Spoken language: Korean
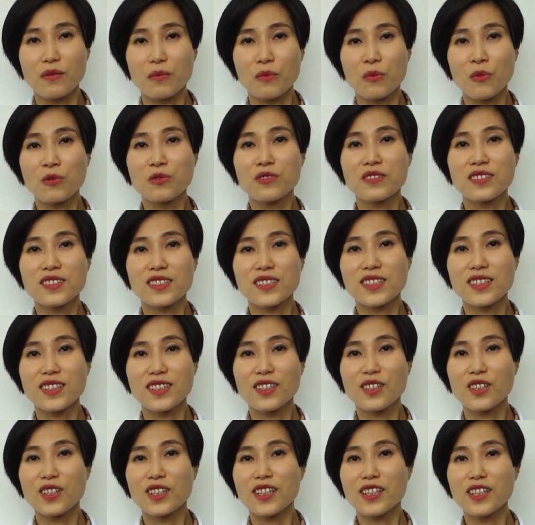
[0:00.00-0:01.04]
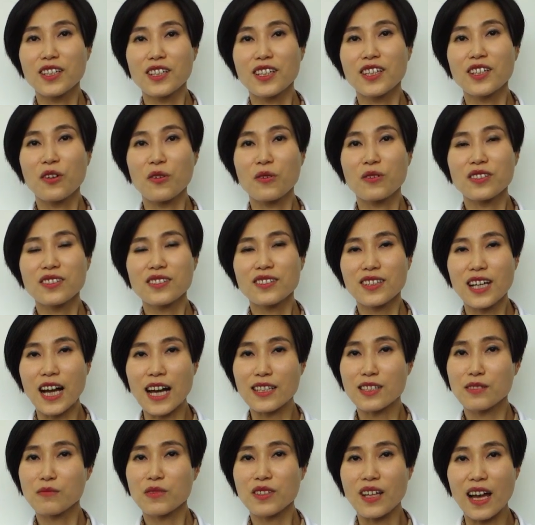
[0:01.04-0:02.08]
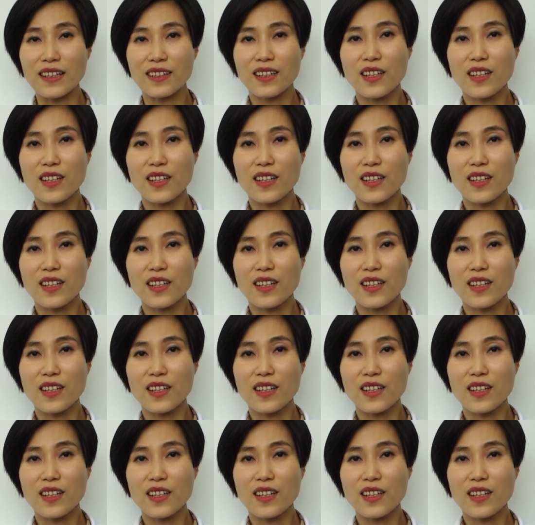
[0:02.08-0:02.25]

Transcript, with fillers: 뭐든지 이, 이거를 가슴을 다